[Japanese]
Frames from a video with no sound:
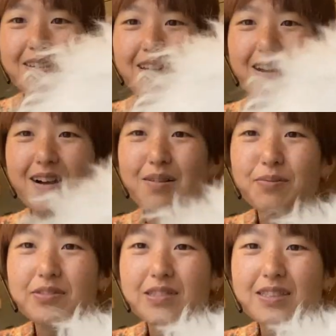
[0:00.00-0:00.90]
ああ
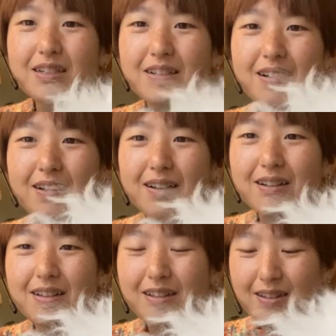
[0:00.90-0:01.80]
ポンちゃんが
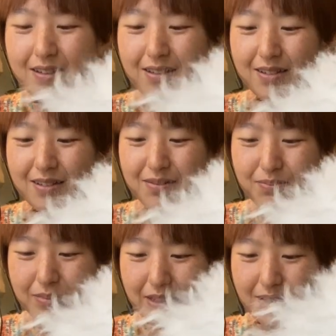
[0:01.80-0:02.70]

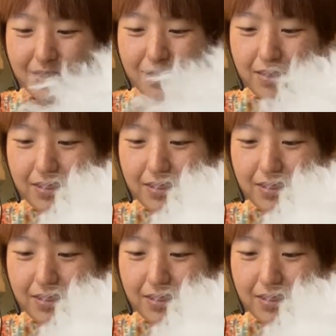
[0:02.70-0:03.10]
もういいか